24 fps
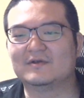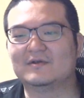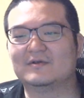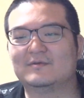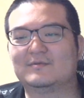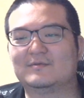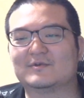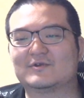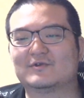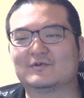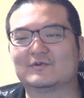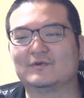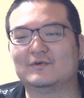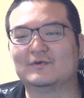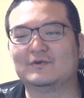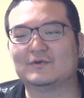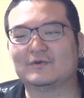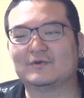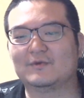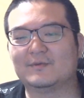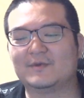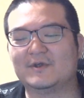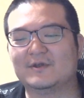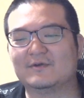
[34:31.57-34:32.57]
まあ、ちょっと
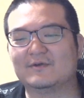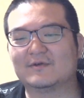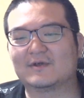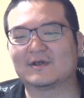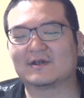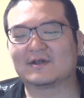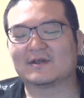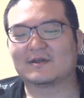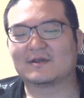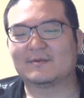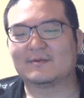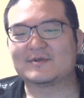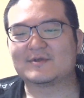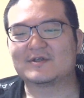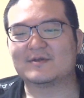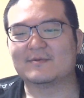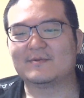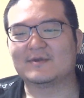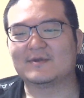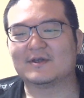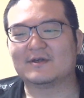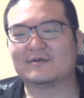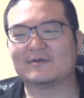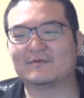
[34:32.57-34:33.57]
オートミールから試して
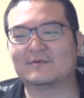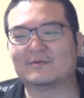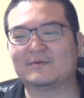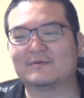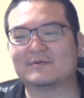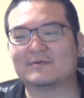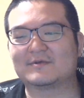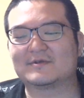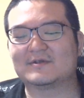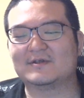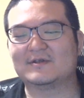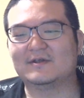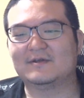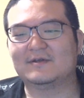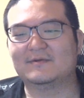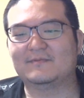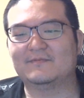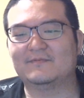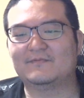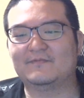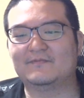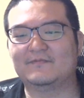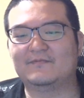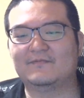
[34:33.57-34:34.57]
みたいと思いますね。
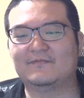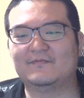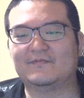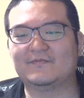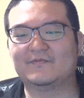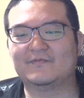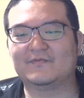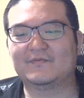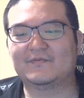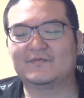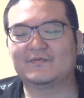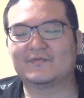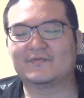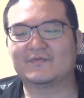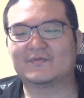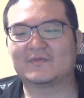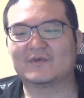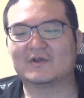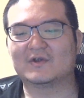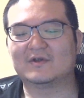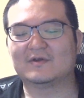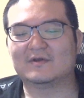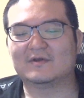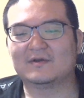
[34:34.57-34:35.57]
うん、あり
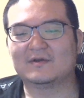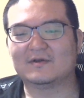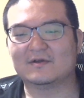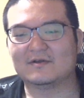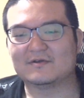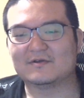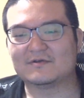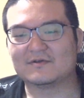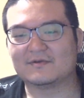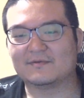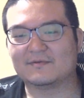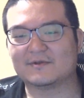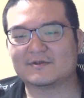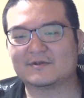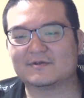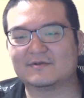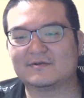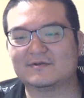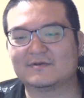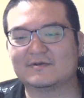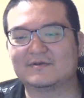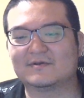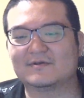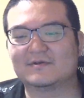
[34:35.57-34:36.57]
がとうございま
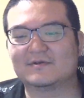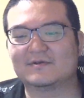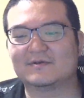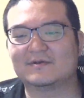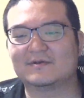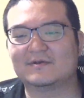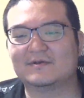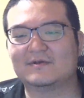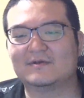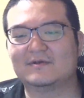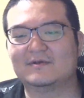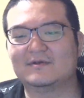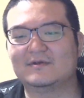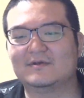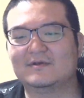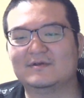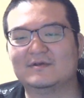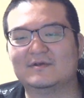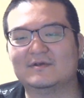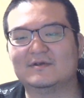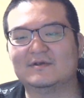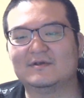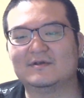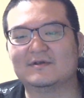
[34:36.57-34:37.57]
す。
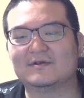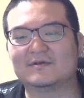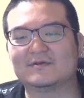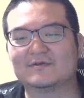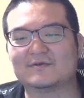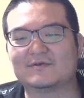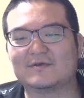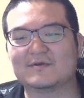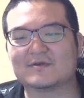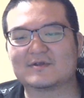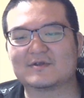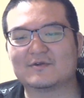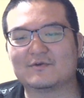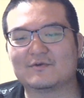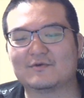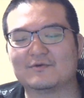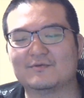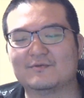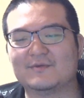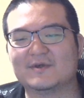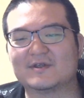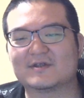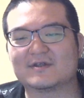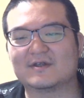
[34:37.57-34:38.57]
えー、続きまして、匿
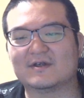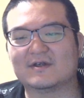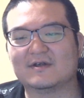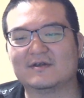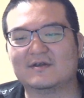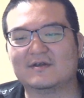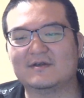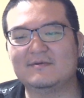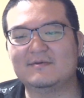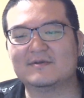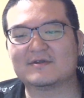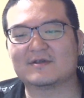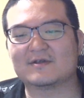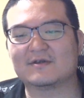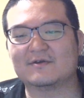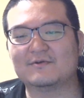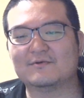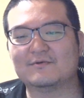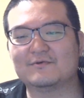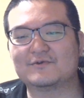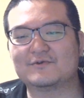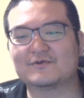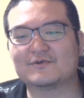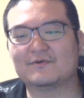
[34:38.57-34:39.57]
名さん。レミンさん、
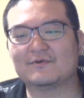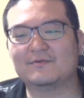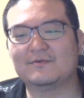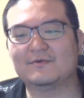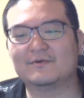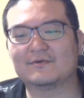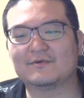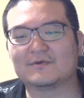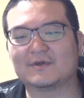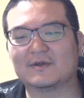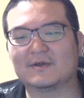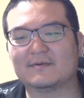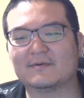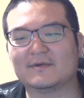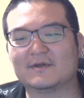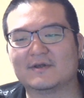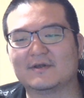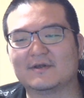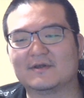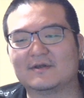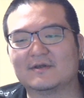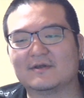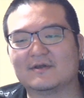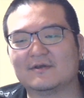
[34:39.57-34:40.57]
よくチョコボール食
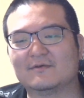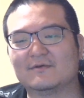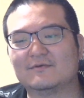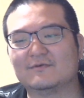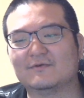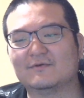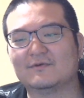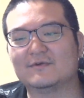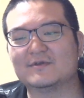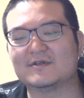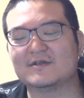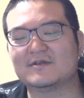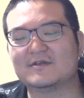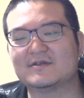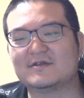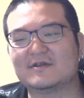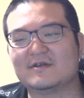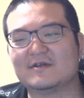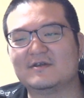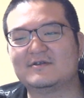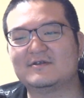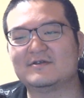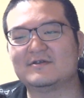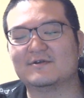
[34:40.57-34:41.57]
べてるのに全
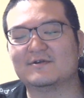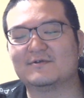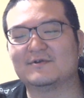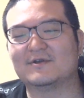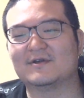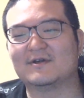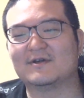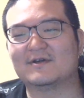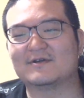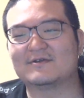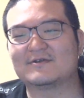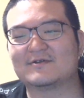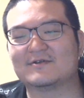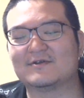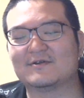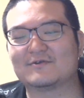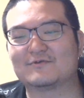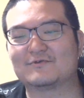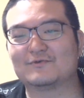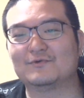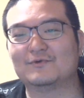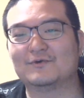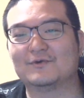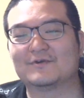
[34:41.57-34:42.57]
然エンゼル出ないですね。
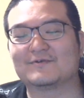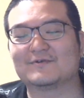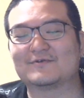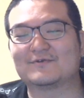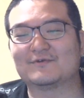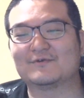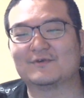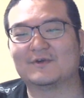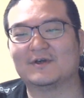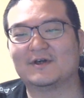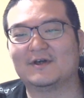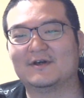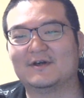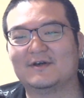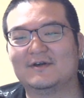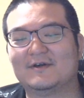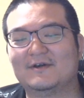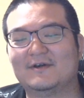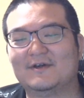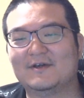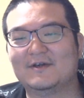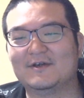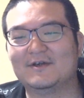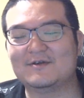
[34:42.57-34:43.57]
そうなんですよね。
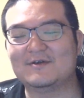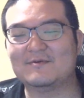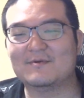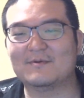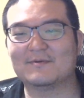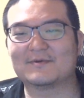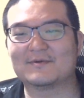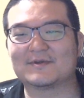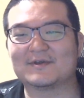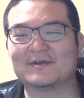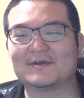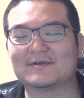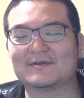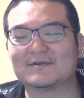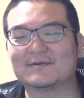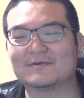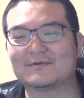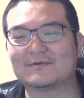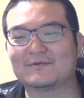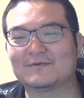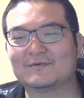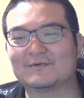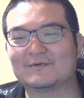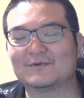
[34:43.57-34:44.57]
今まで
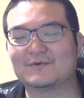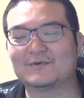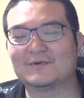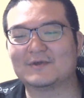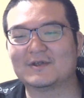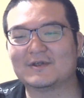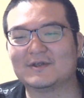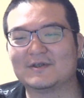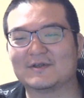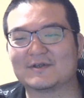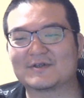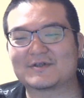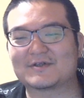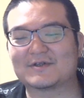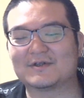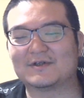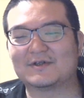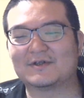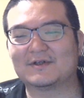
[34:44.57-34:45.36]
この動画で出した